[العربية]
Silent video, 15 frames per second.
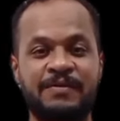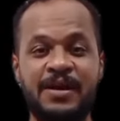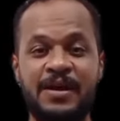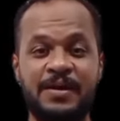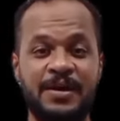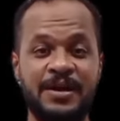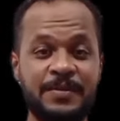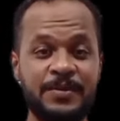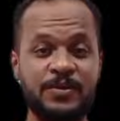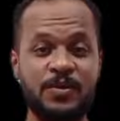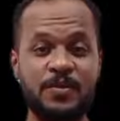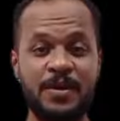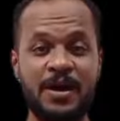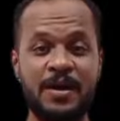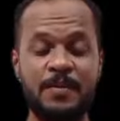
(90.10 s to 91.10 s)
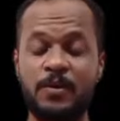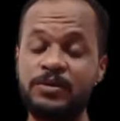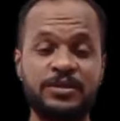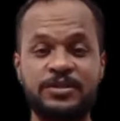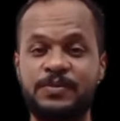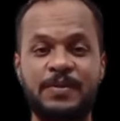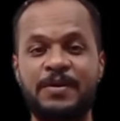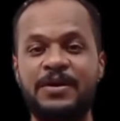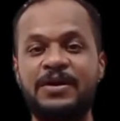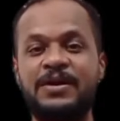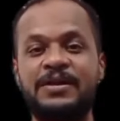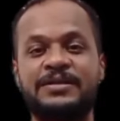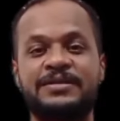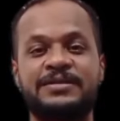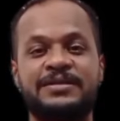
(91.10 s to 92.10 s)
فانا من يومها ما قلتش بابا
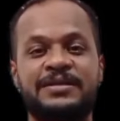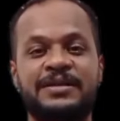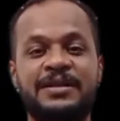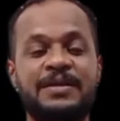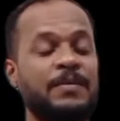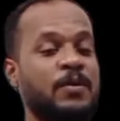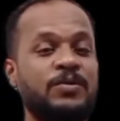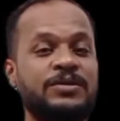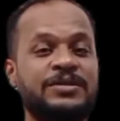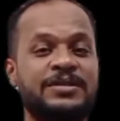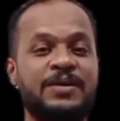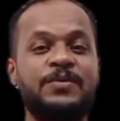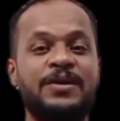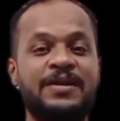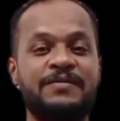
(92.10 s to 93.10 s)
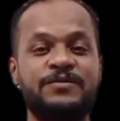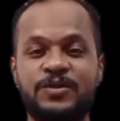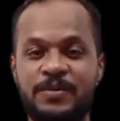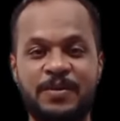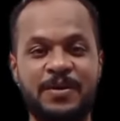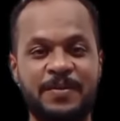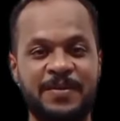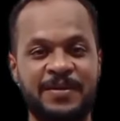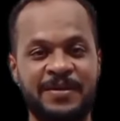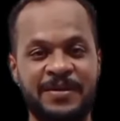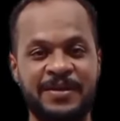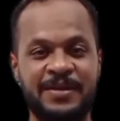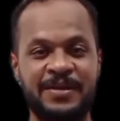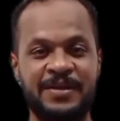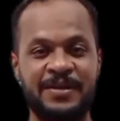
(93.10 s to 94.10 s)
خالص لان انا ما قلتش لابويا نفسه يا بابا
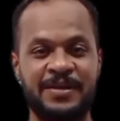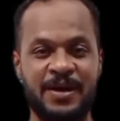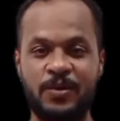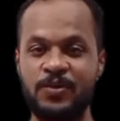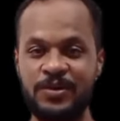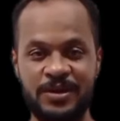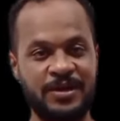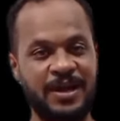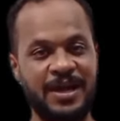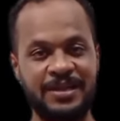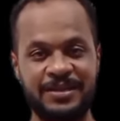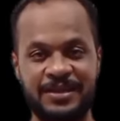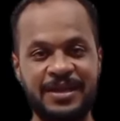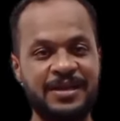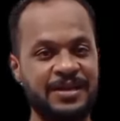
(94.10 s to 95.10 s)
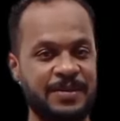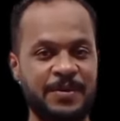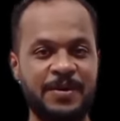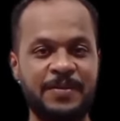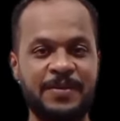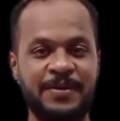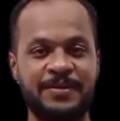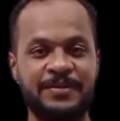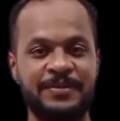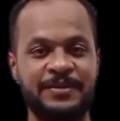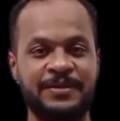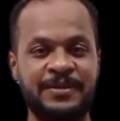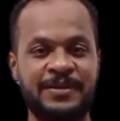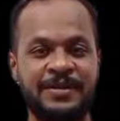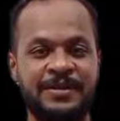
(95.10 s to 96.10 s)
اقول لحد تاني يا بابا
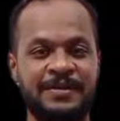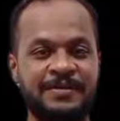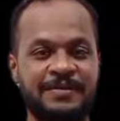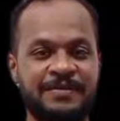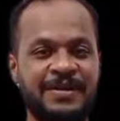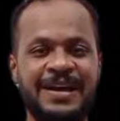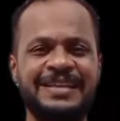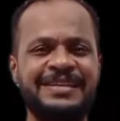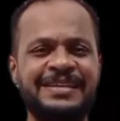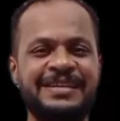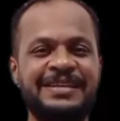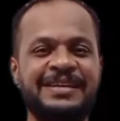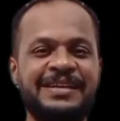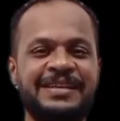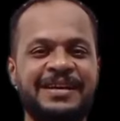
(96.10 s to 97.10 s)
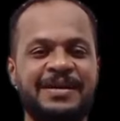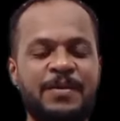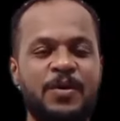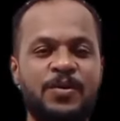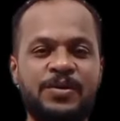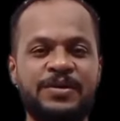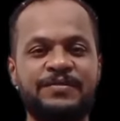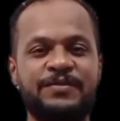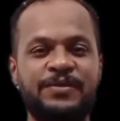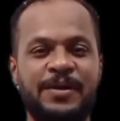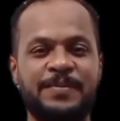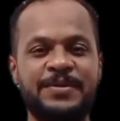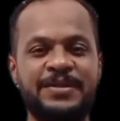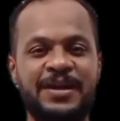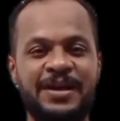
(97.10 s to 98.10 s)
فدي كده موقف
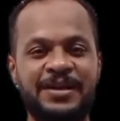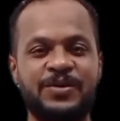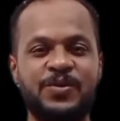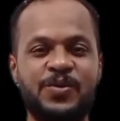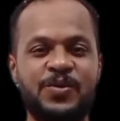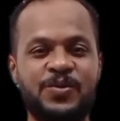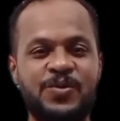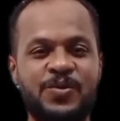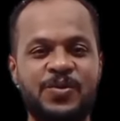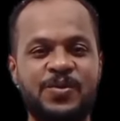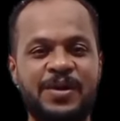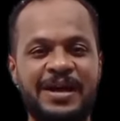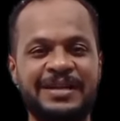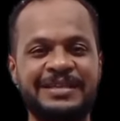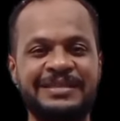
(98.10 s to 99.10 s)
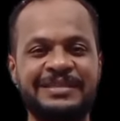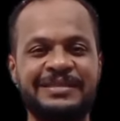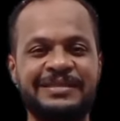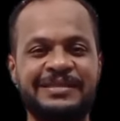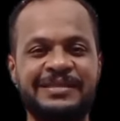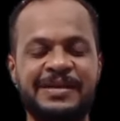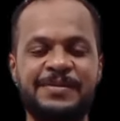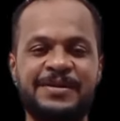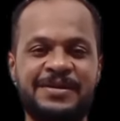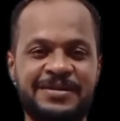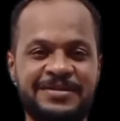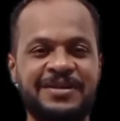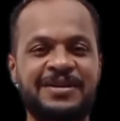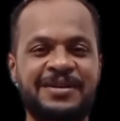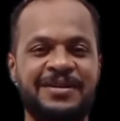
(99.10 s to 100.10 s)
حبيت احكيه لكم عن سبيل
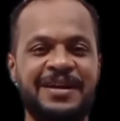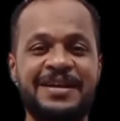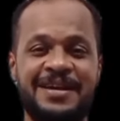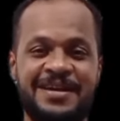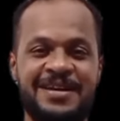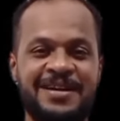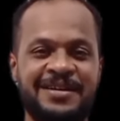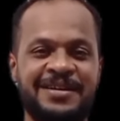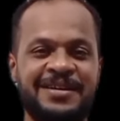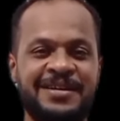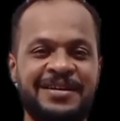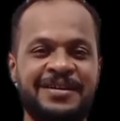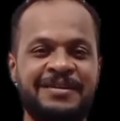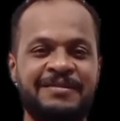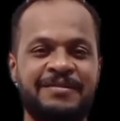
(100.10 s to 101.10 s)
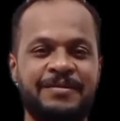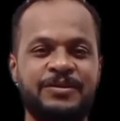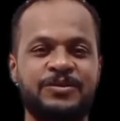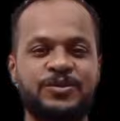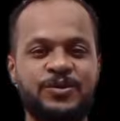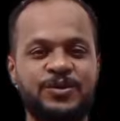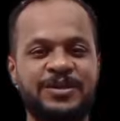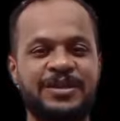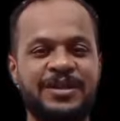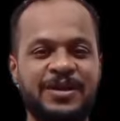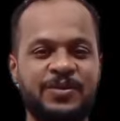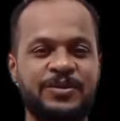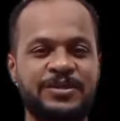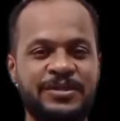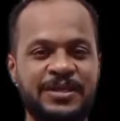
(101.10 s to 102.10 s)
الهزار اي حاجه ما تنسوش
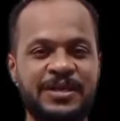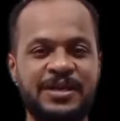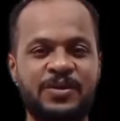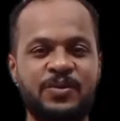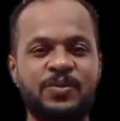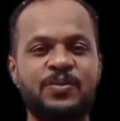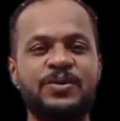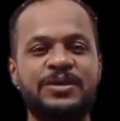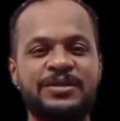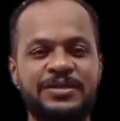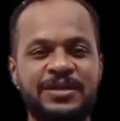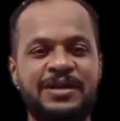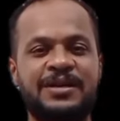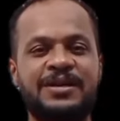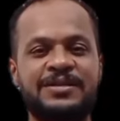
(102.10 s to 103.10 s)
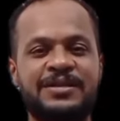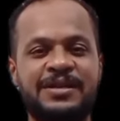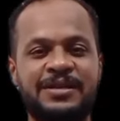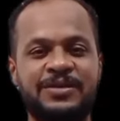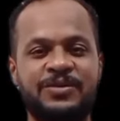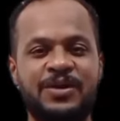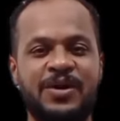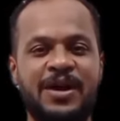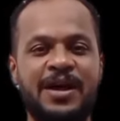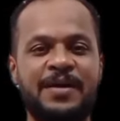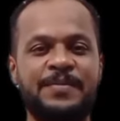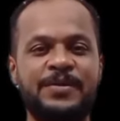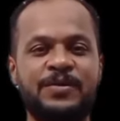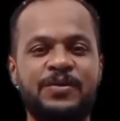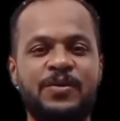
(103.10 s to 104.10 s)
اللايك والشير وان شاء الله صالح
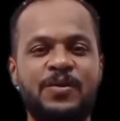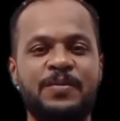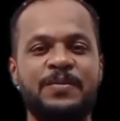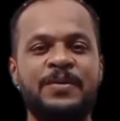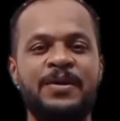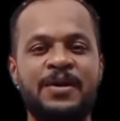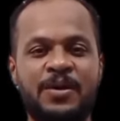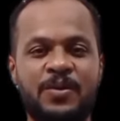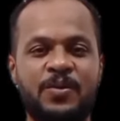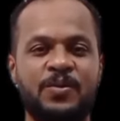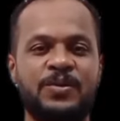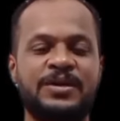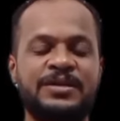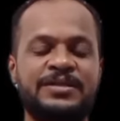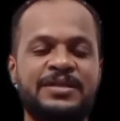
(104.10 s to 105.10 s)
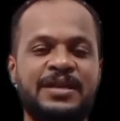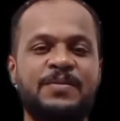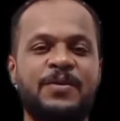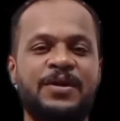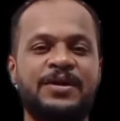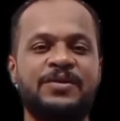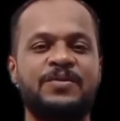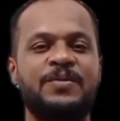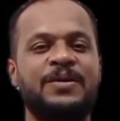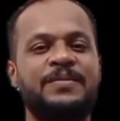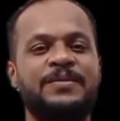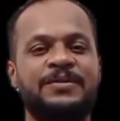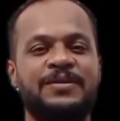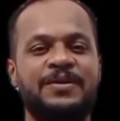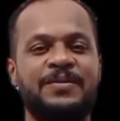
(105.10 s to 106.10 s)
الدعاء منكم والسلام عليكم
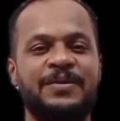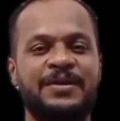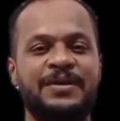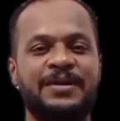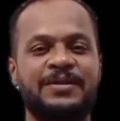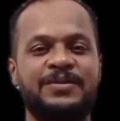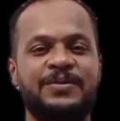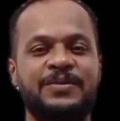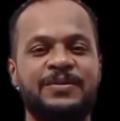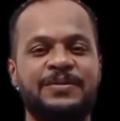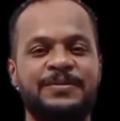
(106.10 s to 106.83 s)
ورحمه الله وبركاته